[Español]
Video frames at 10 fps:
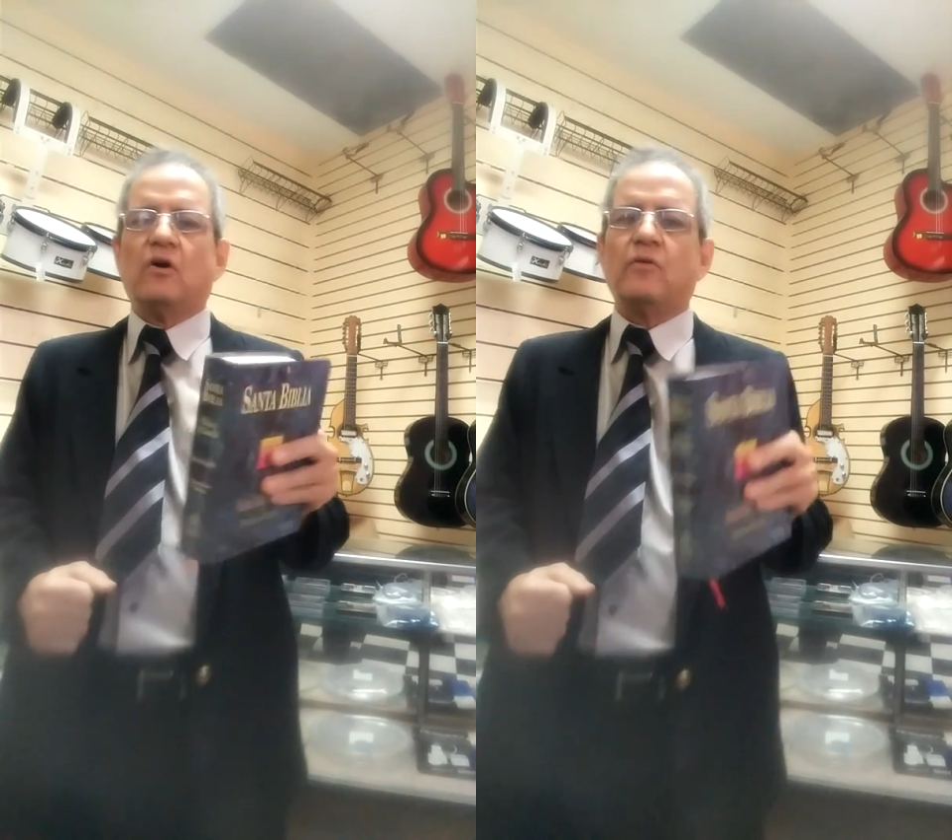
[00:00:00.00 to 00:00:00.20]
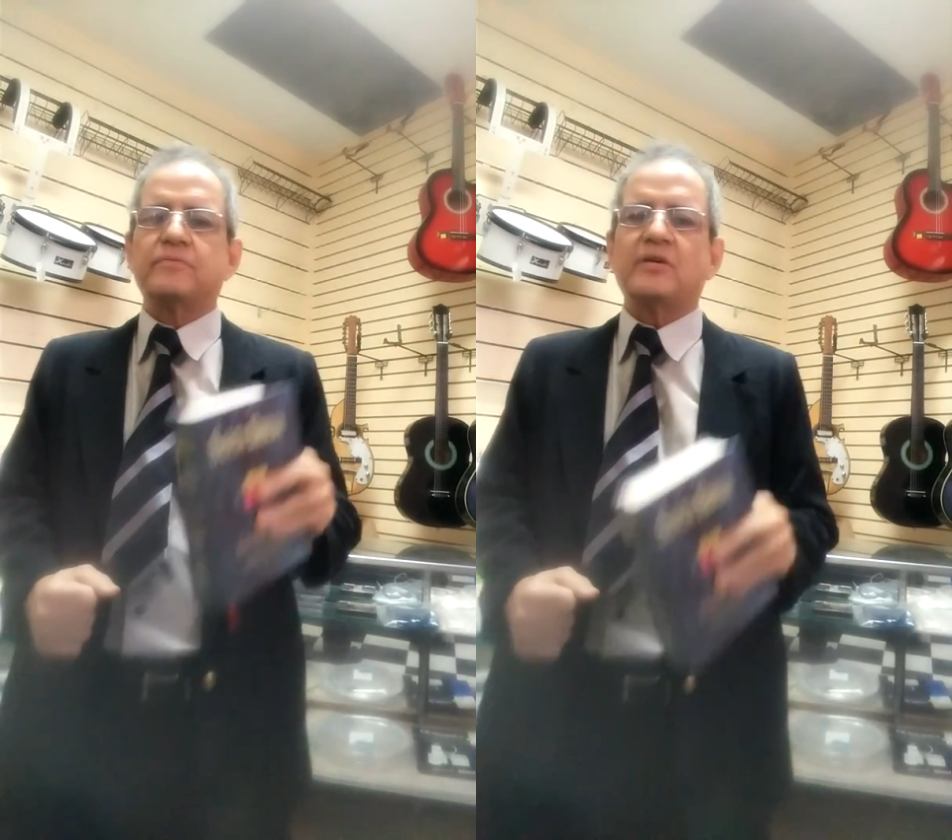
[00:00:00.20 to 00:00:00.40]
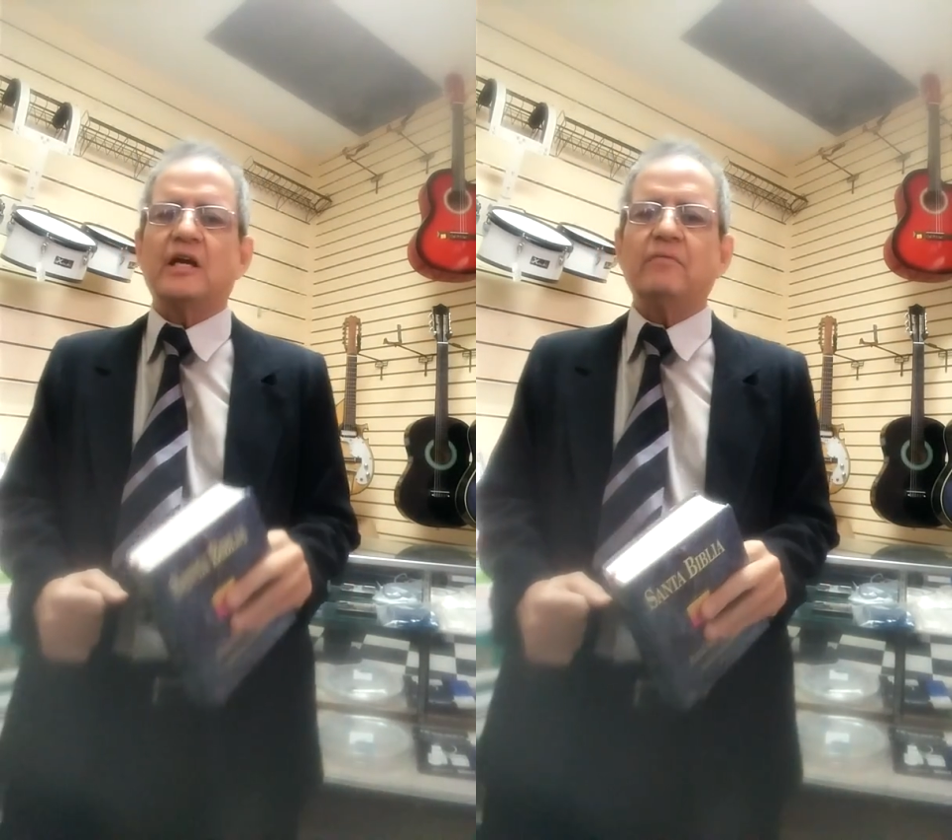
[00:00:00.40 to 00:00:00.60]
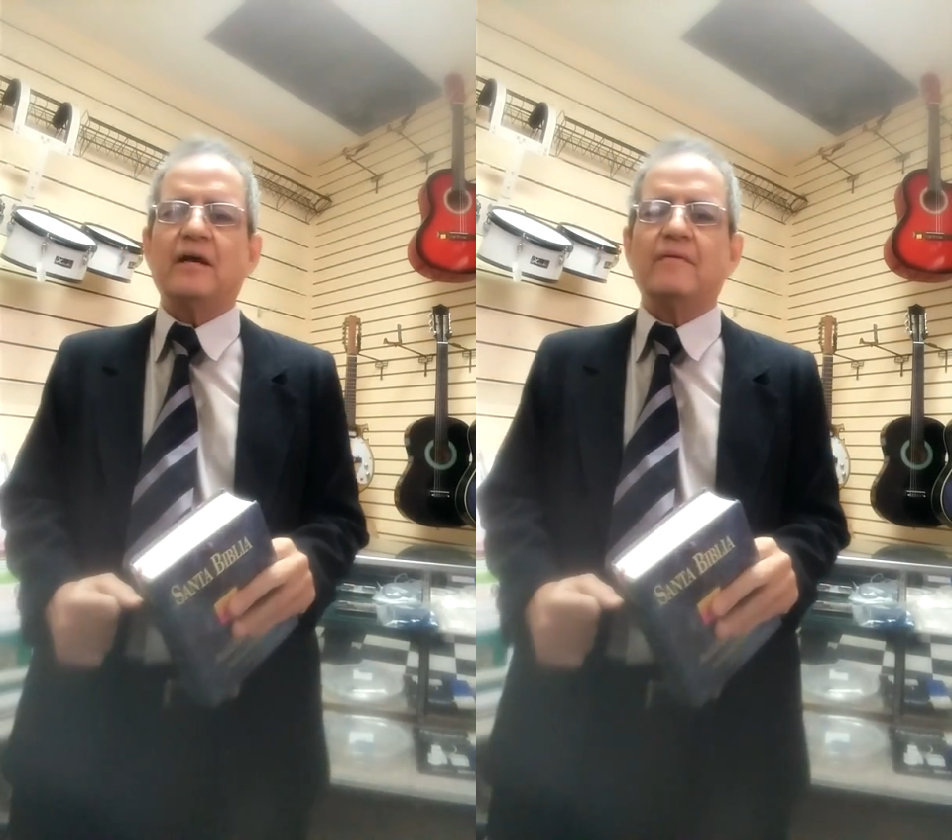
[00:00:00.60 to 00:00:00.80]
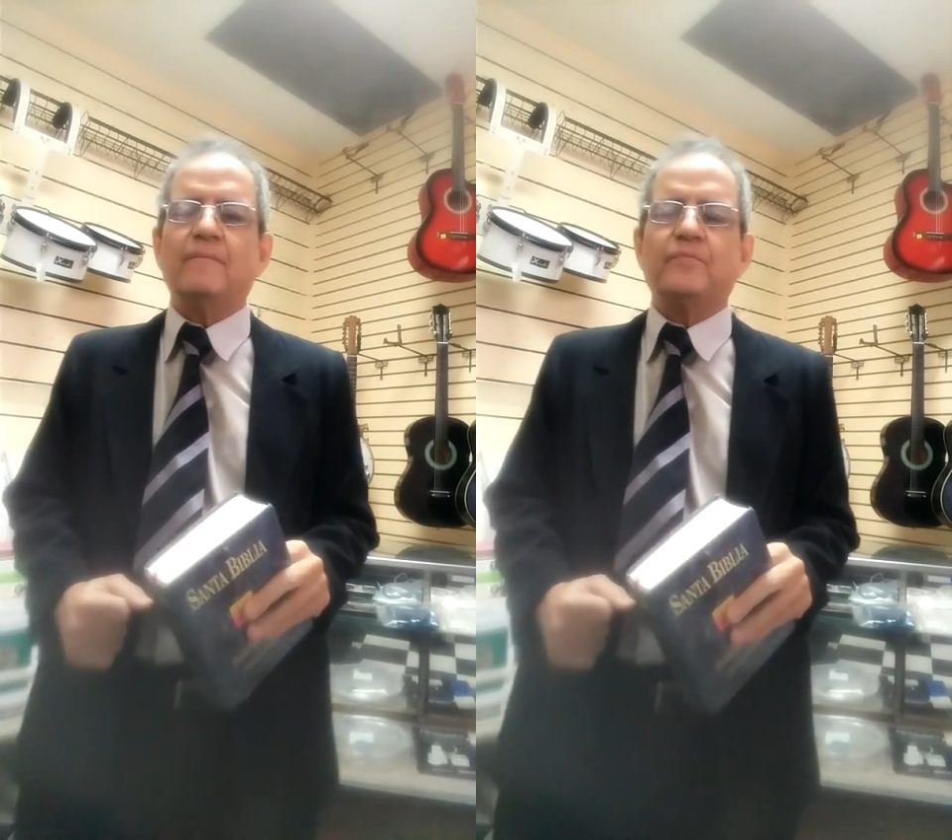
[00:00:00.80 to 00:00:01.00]

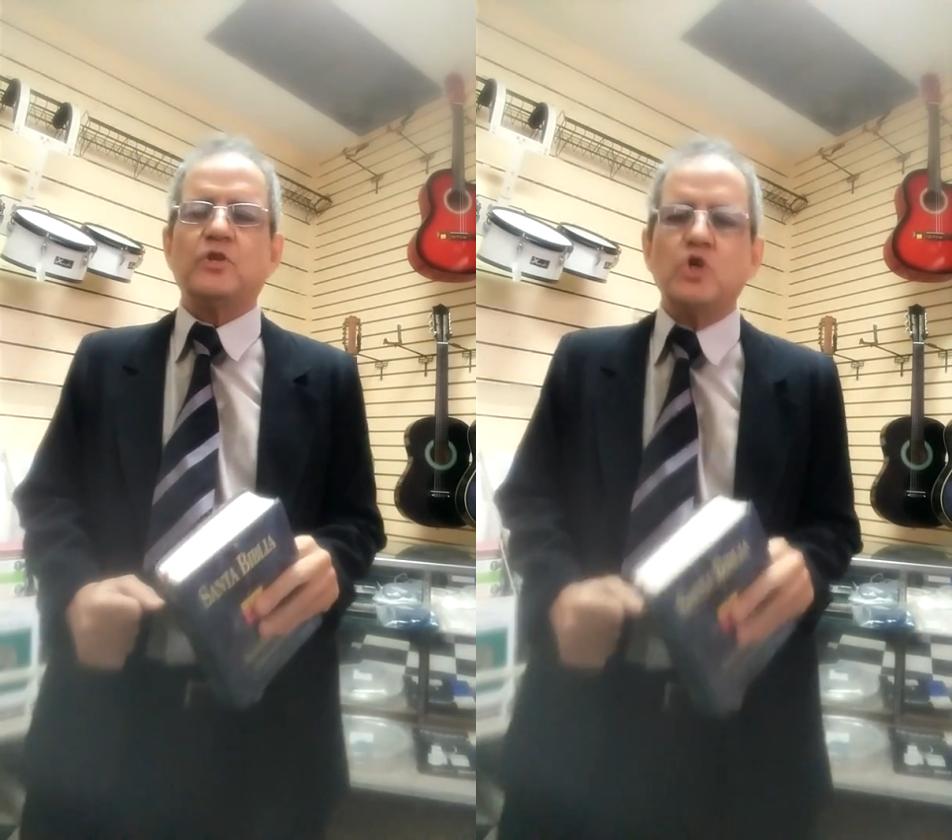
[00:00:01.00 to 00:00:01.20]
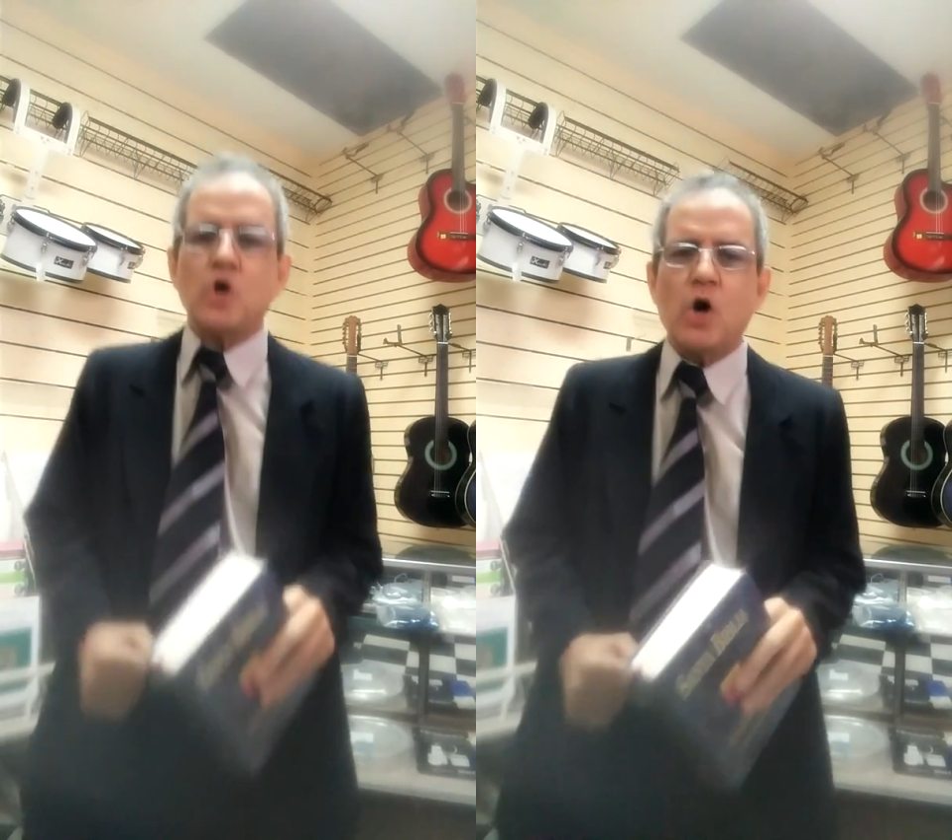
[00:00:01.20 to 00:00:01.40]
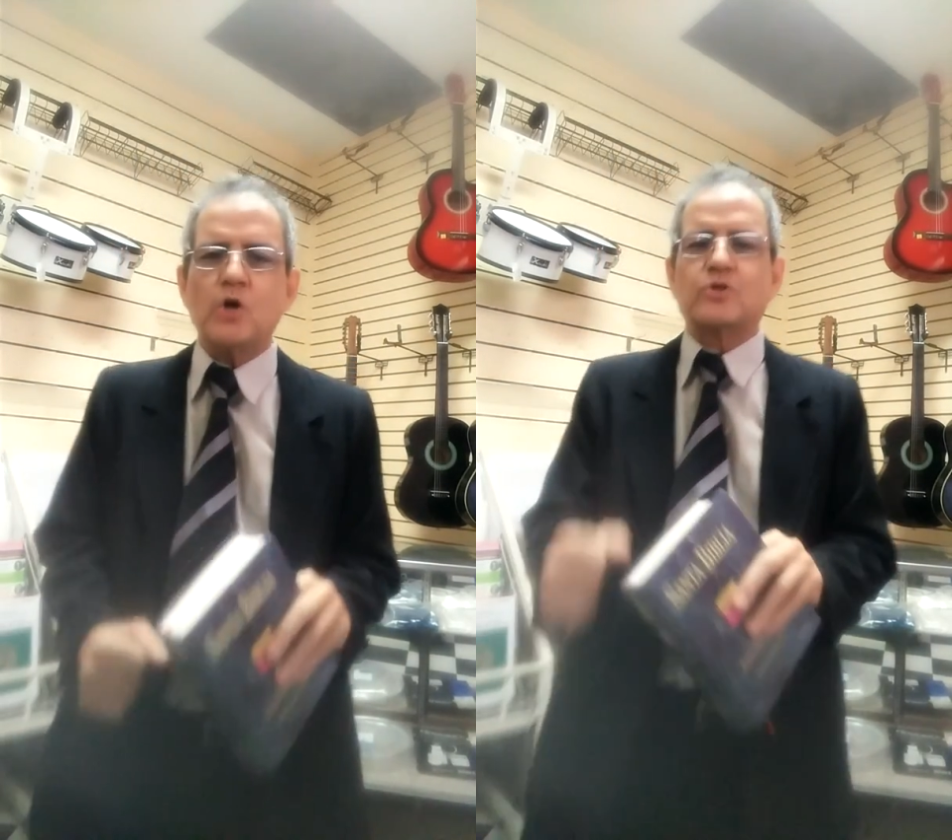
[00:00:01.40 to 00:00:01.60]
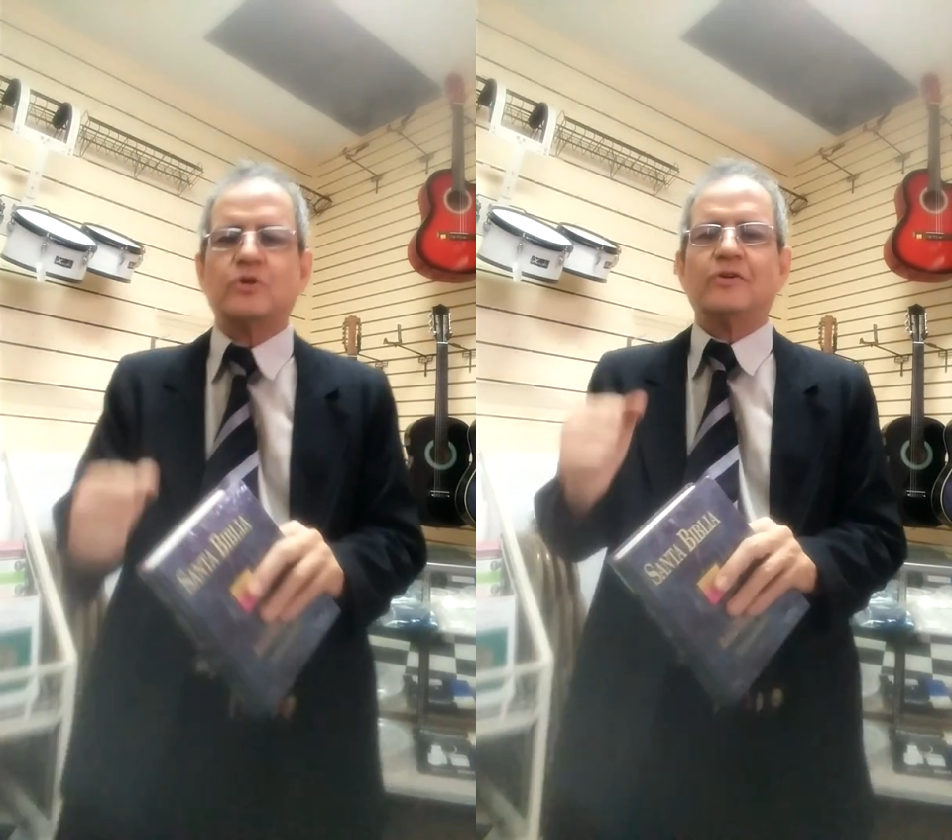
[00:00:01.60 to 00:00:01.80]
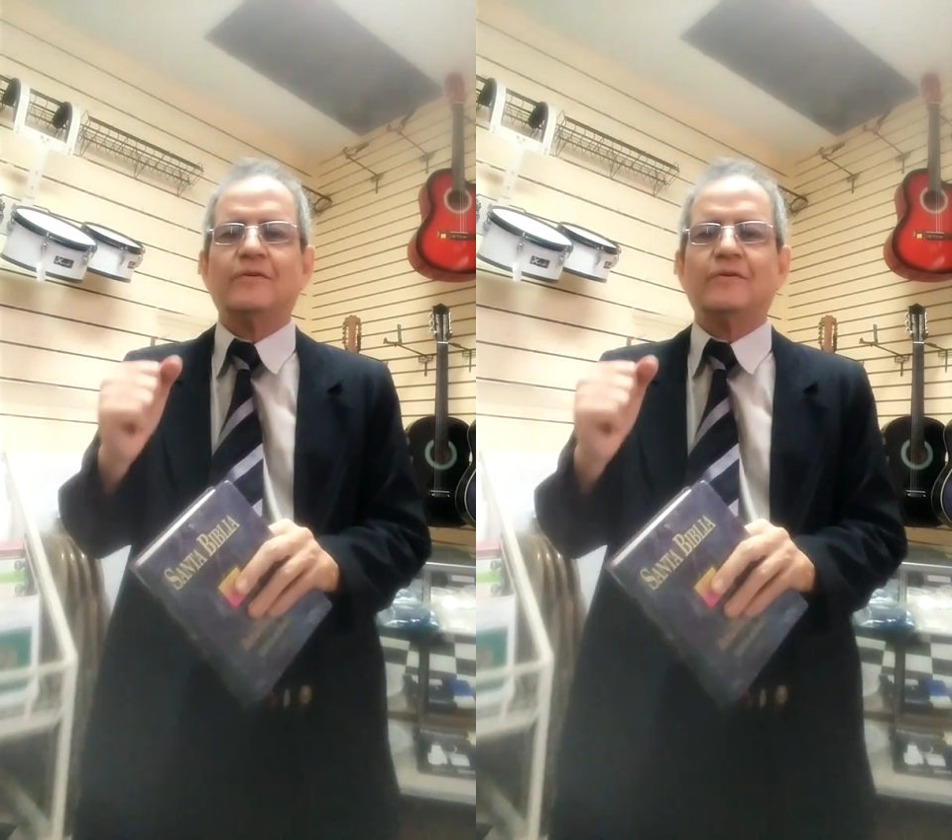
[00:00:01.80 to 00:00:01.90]
Observe, Dios